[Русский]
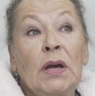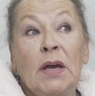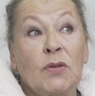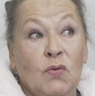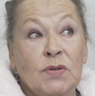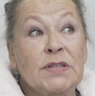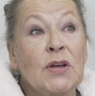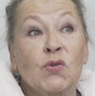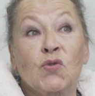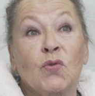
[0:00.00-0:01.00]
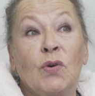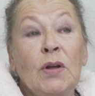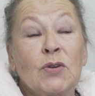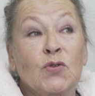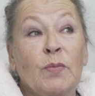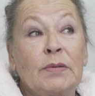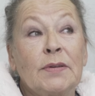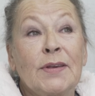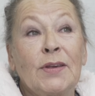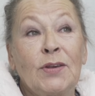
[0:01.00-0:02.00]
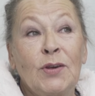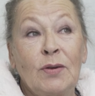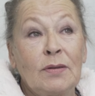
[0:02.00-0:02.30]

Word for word: Я только знаю, что, что было не,